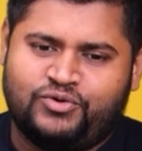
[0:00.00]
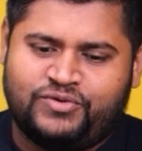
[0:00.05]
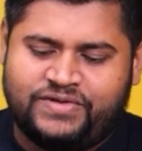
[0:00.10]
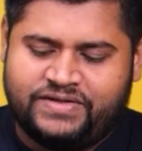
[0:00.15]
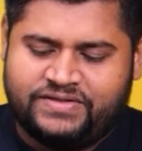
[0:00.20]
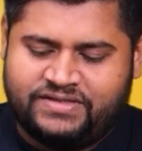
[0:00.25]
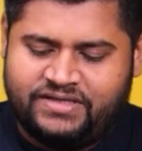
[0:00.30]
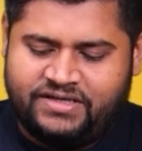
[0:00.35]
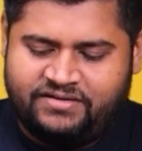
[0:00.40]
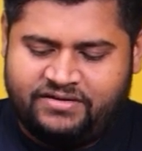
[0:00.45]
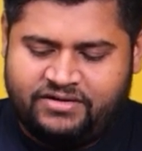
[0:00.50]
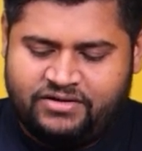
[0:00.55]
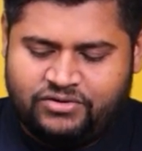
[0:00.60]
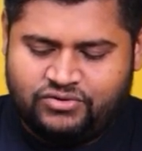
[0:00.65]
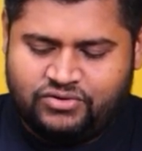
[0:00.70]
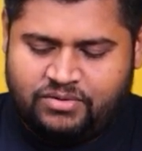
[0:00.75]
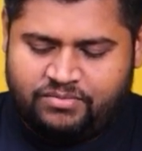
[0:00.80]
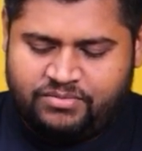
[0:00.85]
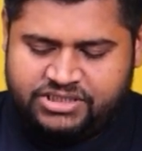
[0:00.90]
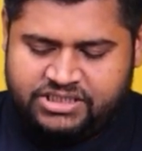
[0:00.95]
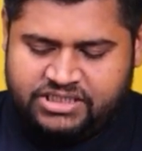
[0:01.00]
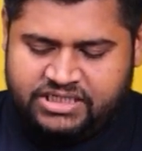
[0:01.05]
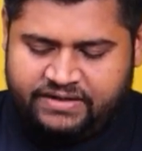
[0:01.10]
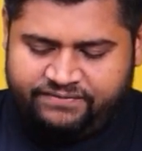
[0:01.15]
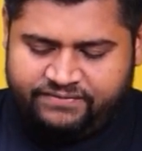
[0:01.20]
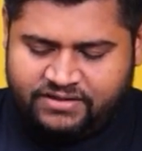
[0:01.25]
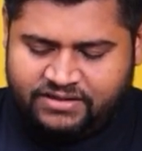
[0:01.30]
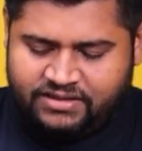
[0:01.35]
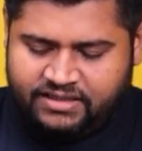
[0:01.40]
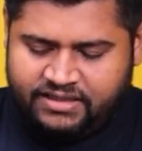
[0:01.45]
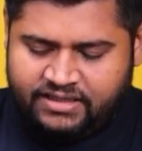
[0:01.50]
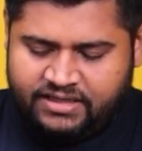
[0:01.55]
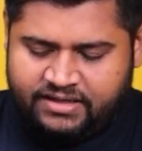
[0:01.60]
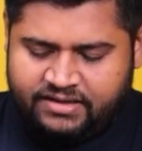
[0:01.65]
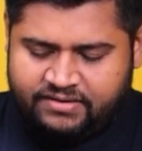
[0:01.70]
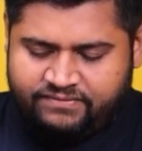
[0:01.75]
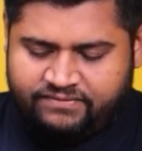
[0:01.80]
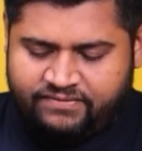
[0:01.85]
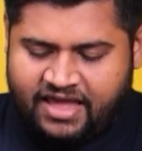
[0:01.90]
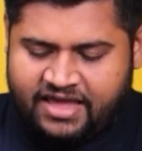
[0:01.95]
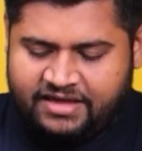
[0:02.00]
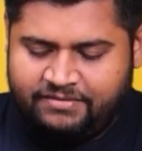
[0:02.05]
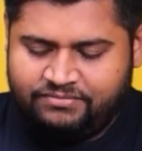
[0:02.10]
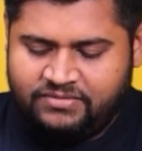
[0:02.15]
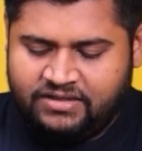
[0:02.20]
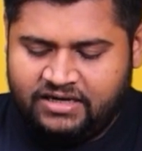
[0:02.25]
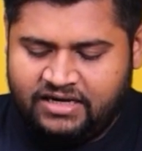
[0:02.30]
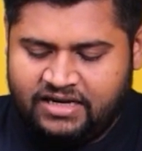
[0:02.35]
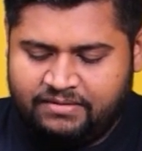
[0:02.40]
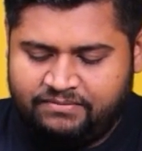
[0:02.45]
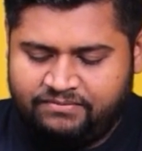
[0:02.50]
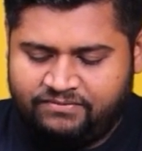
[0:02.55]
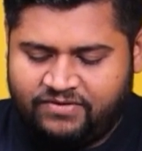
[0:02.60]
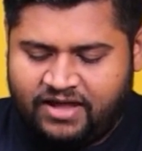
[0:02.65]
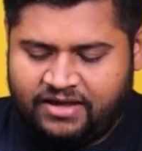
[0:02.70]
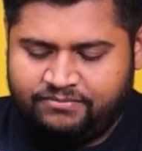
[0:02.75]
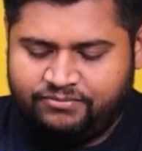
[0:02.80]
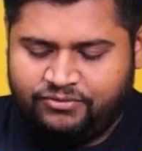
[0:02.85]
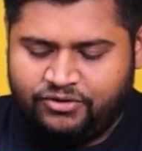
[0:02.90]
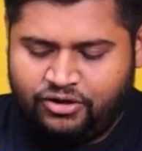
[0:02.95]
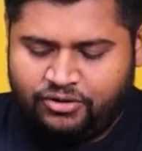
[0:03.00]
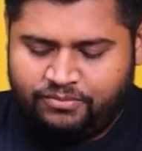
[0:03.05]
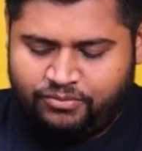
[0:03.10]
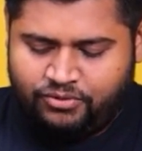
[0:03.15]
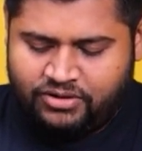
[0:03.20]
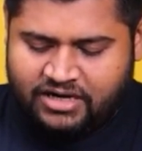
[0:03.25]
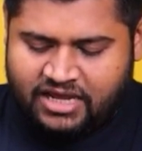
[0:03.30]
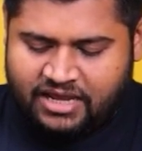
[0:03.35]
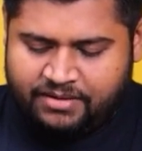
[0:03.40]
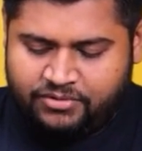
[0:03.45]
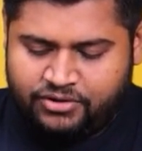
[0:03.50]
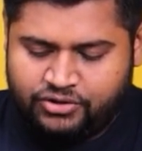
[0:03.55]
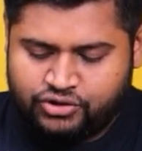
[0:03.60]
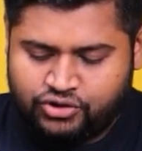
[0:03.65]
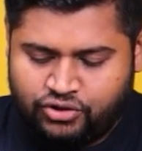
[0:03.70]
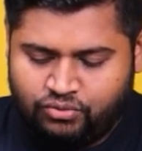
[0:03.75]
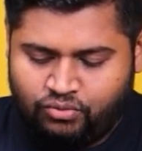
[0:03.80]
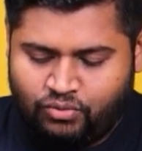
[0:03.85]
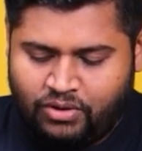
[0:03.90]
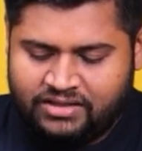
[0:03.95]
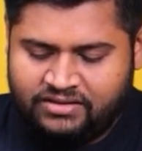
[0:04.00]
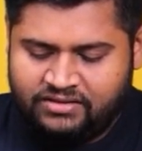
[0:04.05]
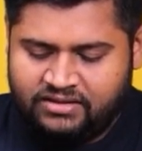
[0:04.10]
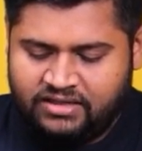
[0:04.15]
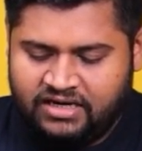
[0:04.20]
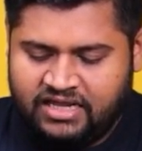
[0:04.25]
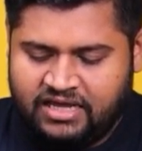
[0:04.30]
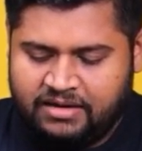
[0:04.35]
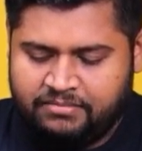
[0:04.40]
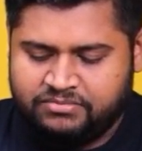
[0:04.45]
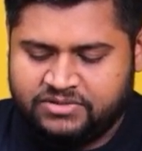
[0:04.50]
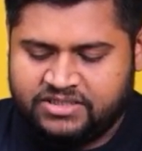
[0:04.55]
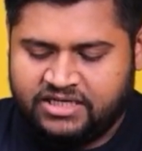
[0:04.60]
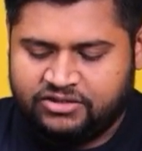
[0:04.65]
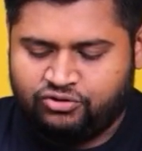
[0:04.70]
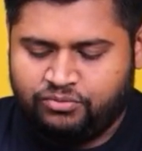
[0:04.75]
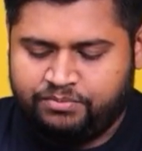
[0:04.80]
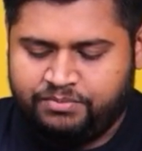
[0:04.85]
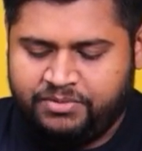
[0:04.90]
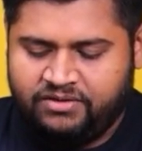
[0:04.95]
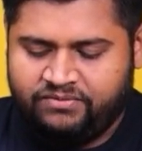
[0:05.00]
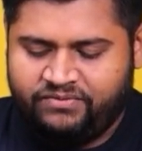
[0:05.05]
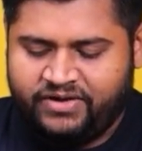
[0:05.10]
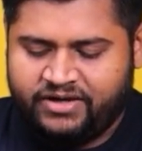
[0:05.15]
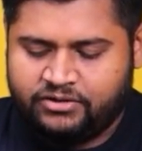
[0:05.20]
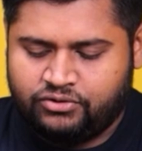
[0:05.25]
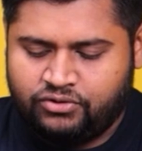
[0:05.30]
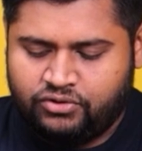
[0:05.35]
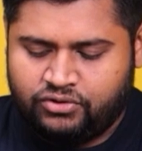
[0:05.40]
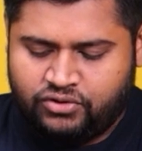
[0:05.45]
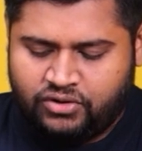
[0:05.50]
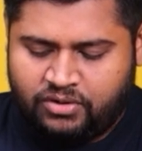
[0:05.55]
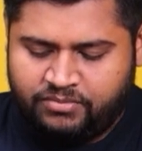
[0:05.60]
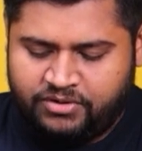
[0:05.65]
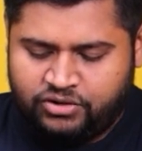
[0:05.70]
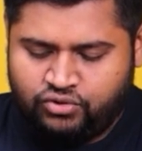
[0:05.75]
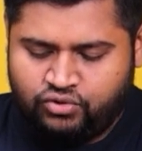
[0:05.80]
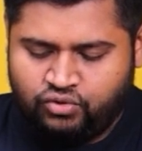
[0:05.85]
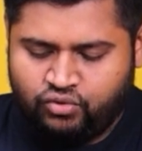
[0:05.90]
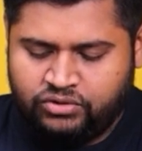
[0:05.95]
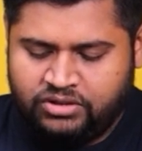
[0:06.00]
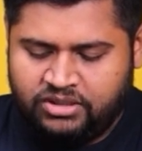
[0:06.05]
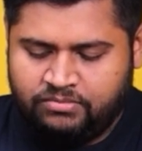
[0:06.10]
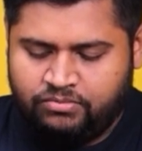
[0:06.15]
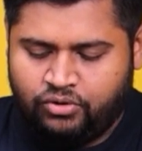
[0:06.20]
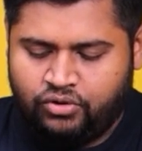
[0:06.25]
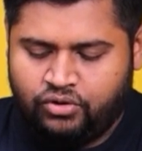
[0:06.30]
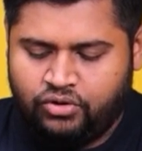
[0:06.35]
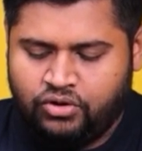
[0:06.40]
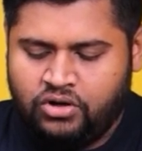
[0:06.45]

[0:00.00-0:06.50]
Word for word: প্রসেসে সো আমরা শিফট দিয়ে ফাইভ দিলাম ফাইভ দেওয়ার পর ডাইমেনশন ওয়ান দিলাম যেহেতু বি ভেক্টর তো আমরা টু দিব